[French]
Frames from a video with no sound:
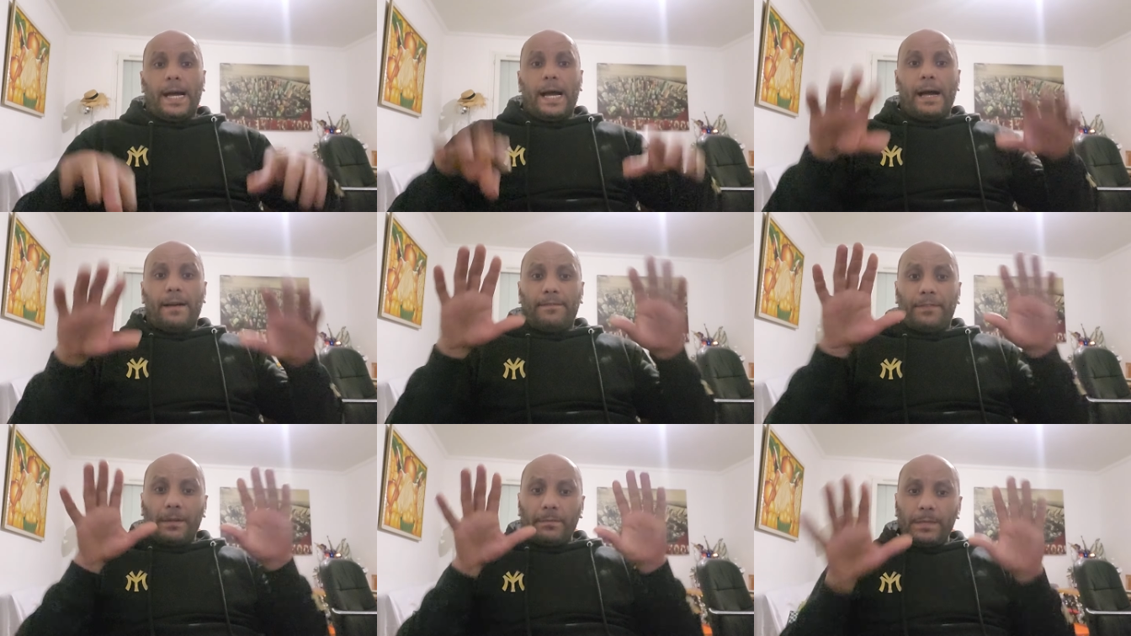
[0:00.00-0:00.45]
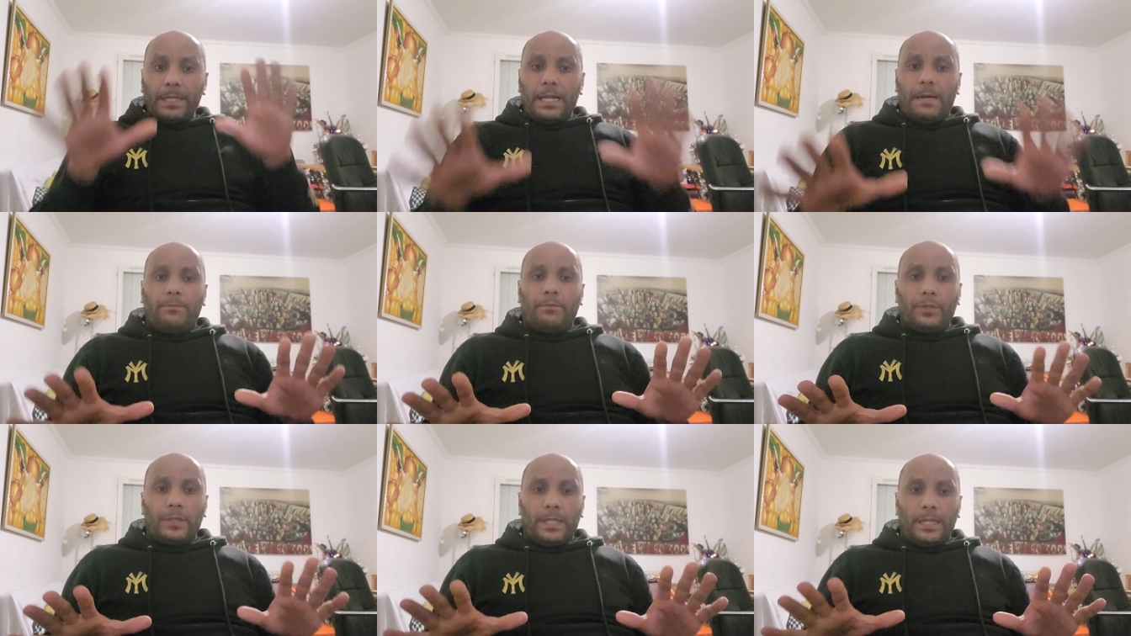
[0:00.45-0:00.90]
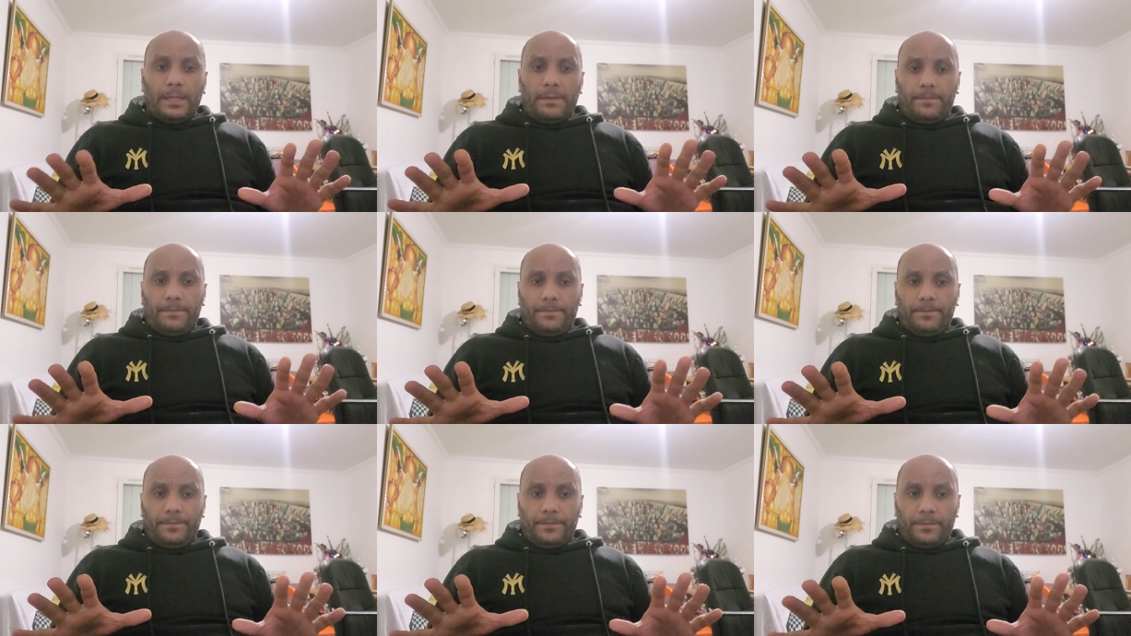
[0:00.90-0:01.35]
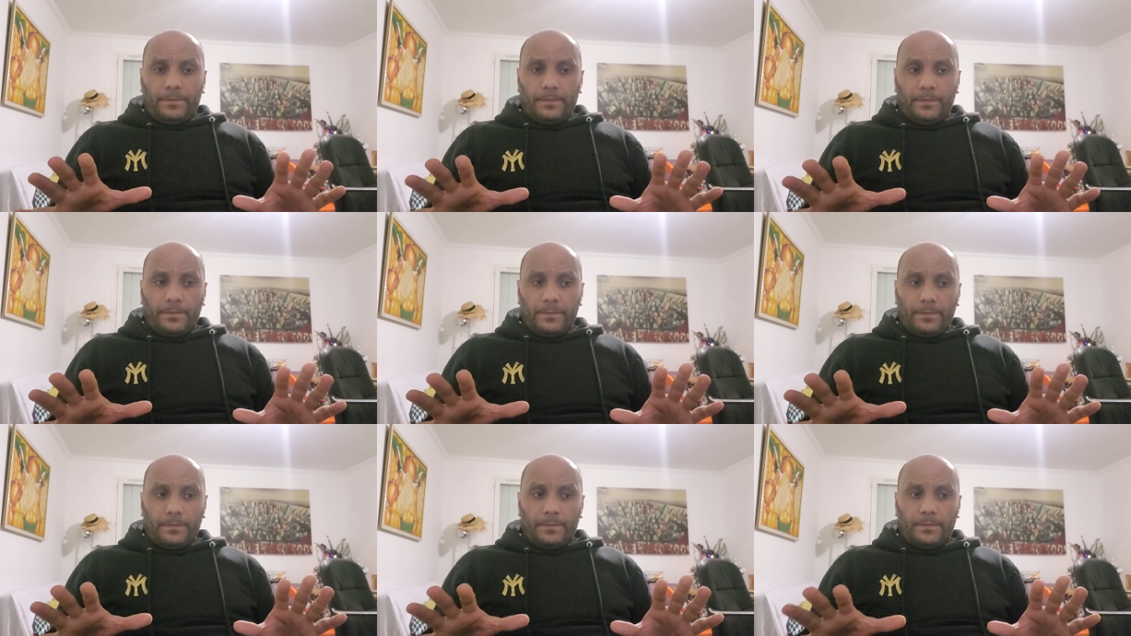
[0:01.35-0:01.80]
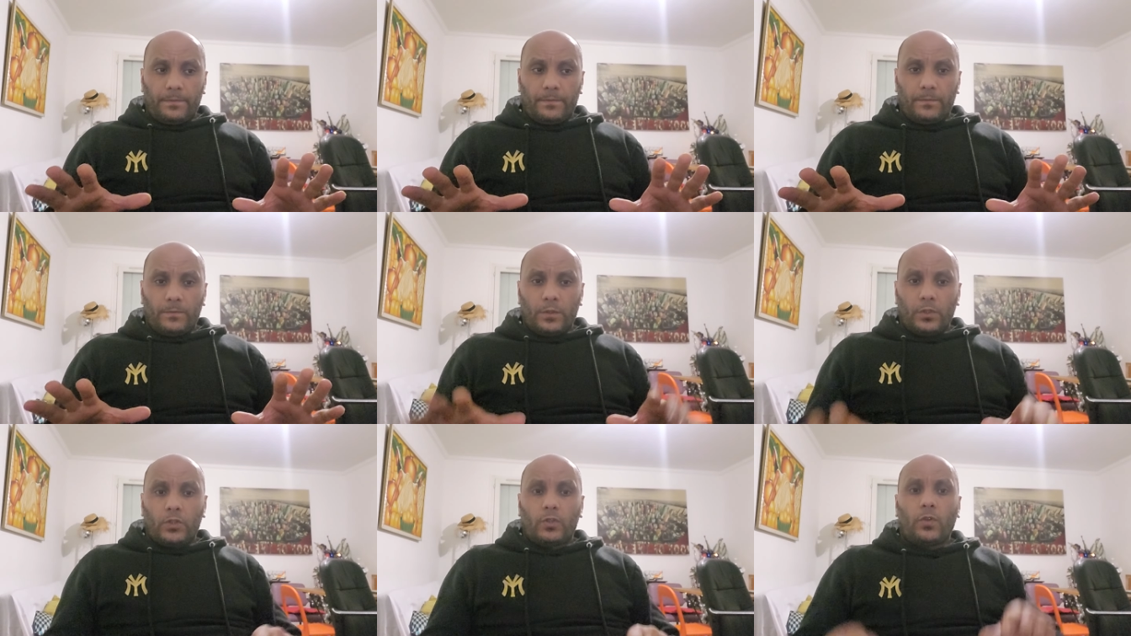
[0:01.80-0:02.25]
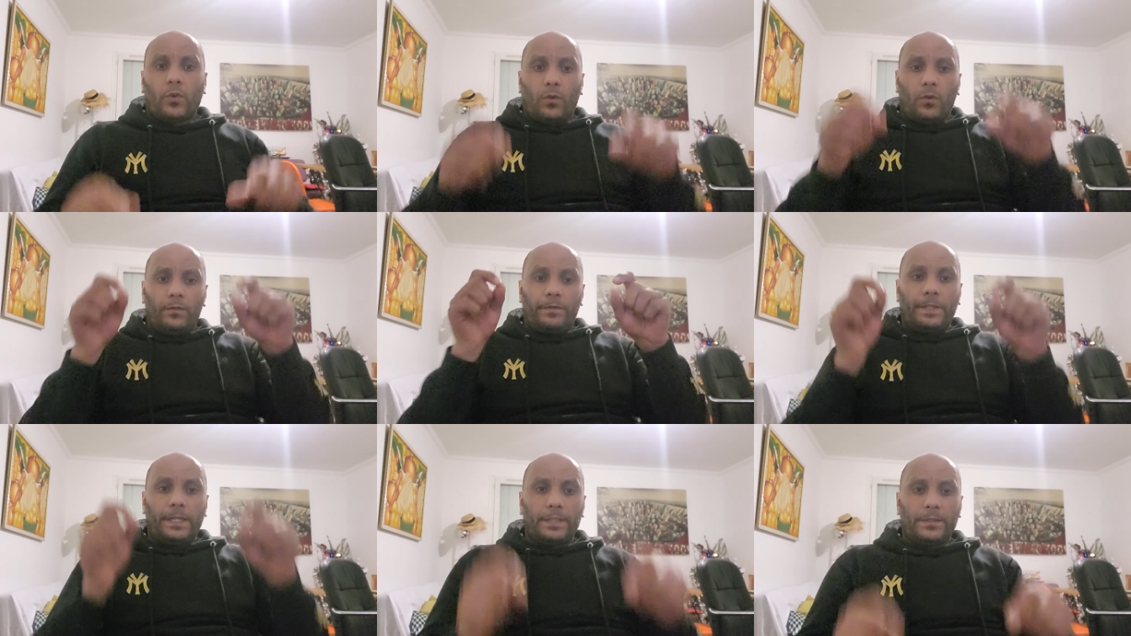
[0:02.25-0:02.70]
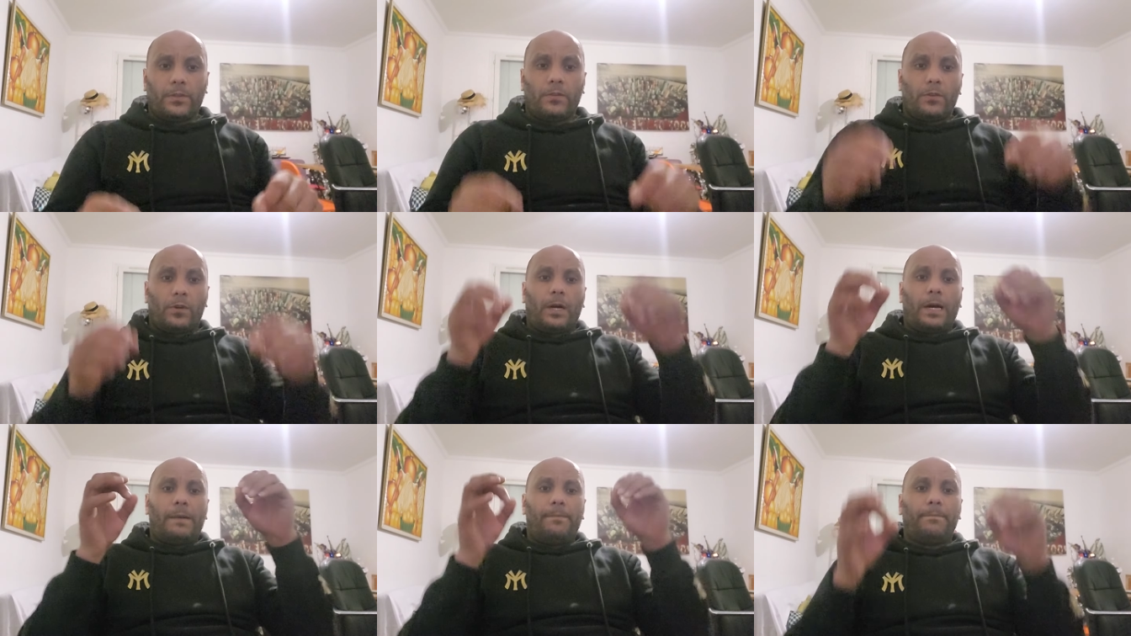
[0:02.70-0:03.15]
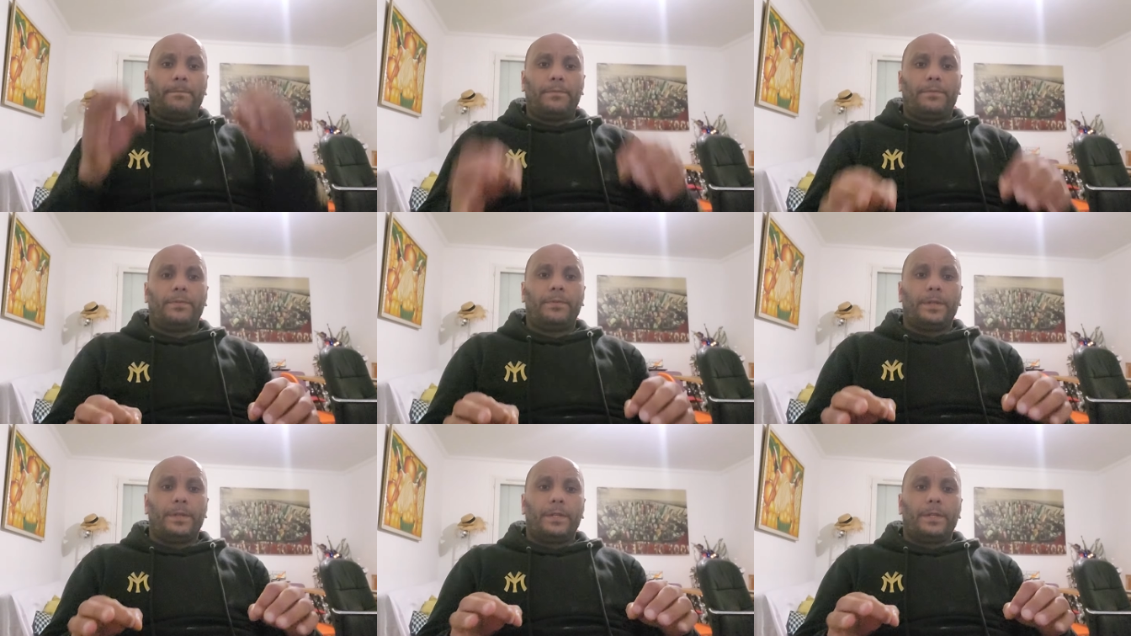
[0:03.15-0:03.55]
à 20 000 abonnés, je reviens dans le rap